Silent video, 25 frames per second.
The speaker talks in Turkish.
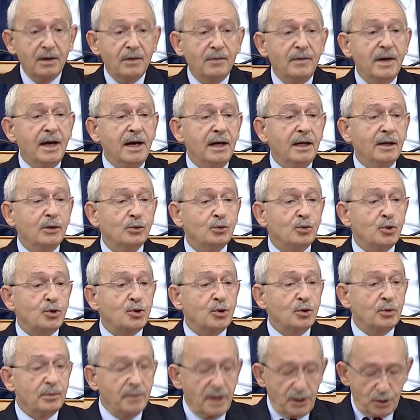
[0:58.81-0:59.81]
ve
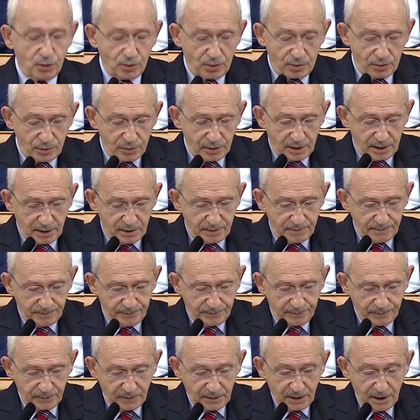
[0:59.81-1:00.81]
düşünmek zorundayım.
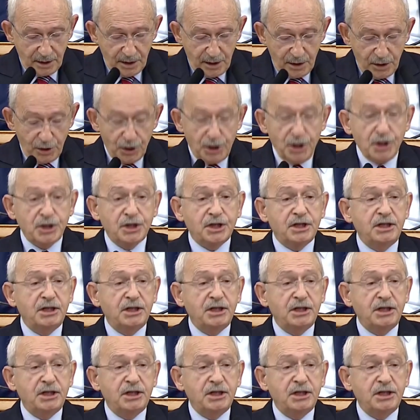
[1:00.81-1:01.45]
Hiç